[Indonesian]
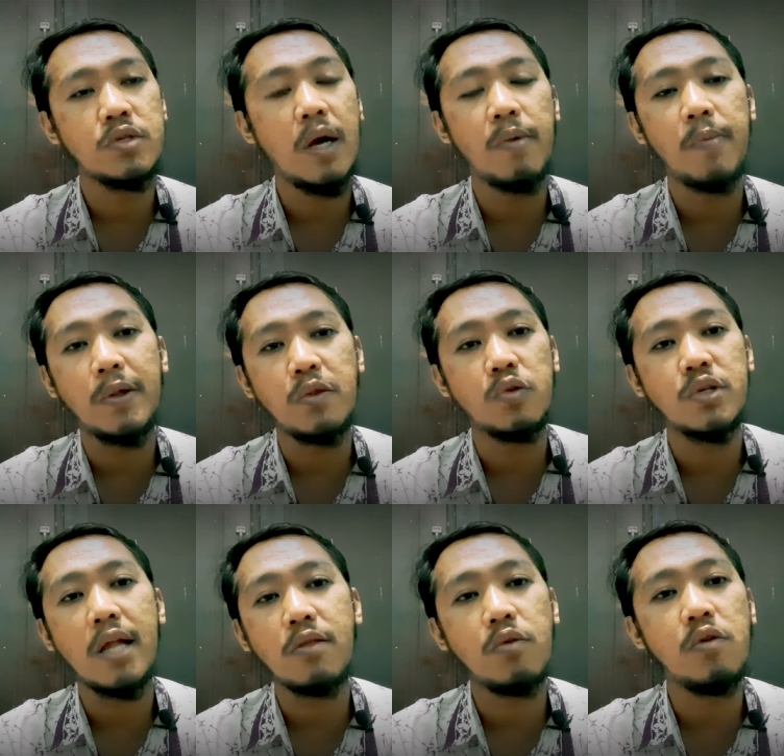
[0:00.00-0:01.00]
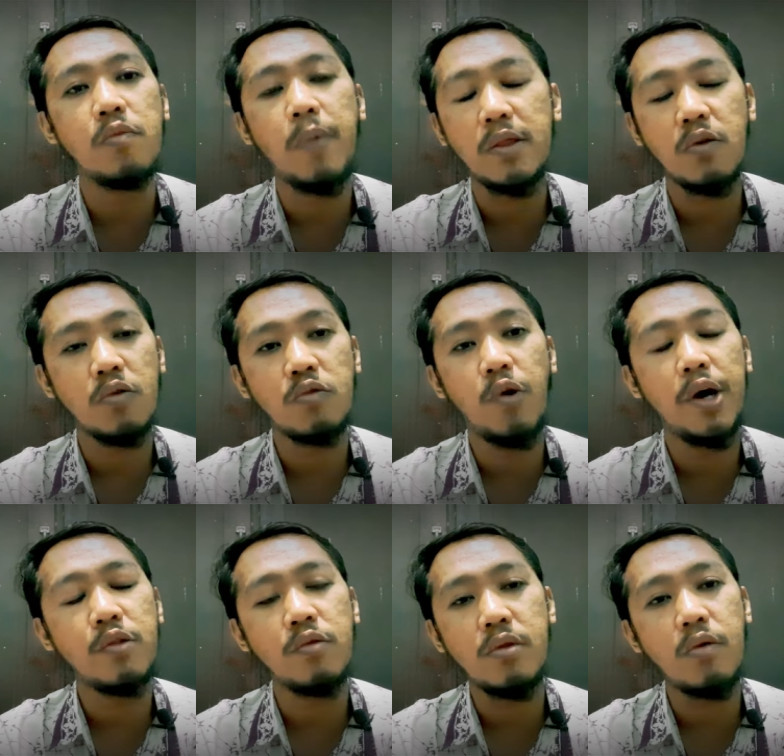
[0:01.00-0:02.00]
sampai patok satu, patok
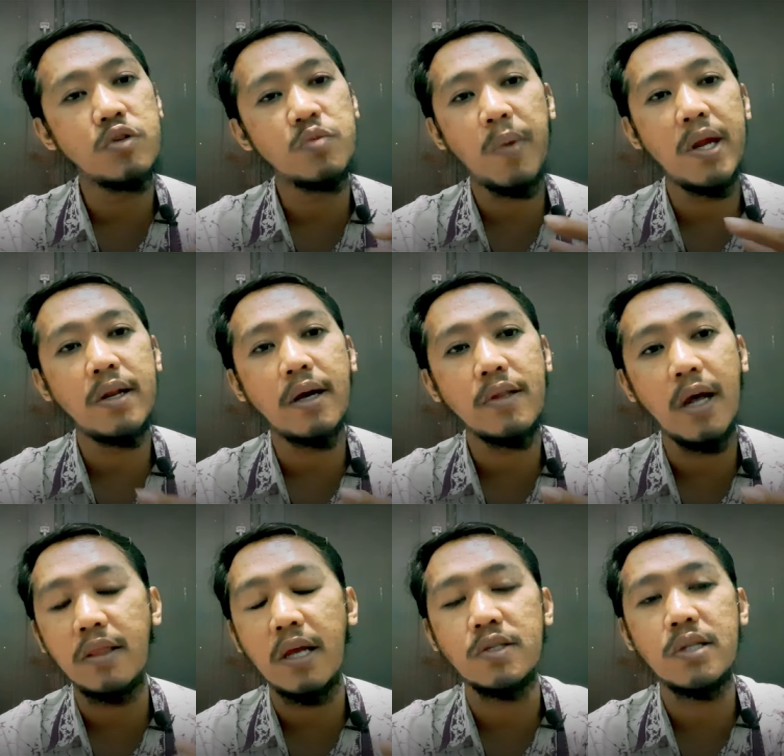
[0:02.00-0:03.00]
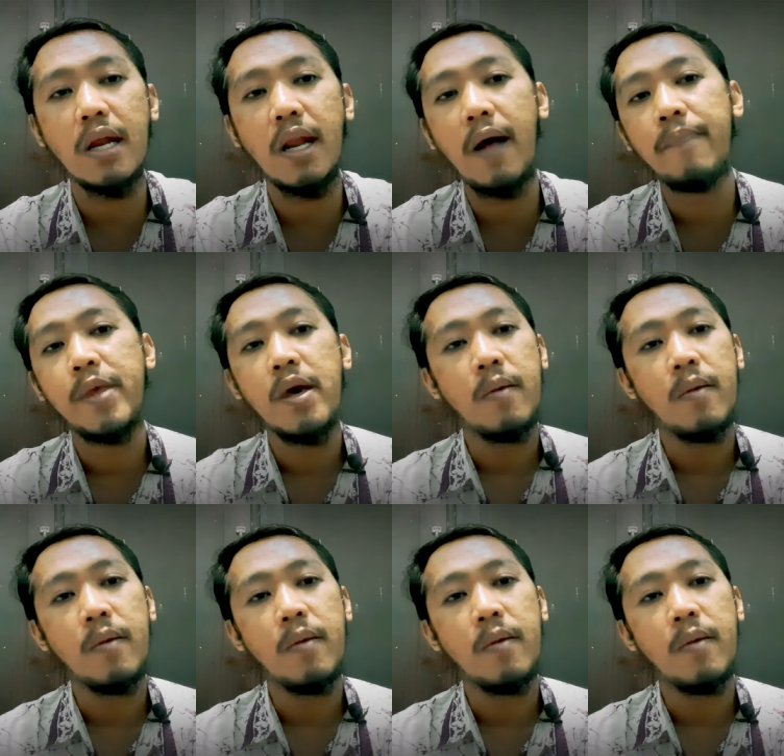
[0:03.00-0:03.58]
dua itu terus pendek di atas tanah.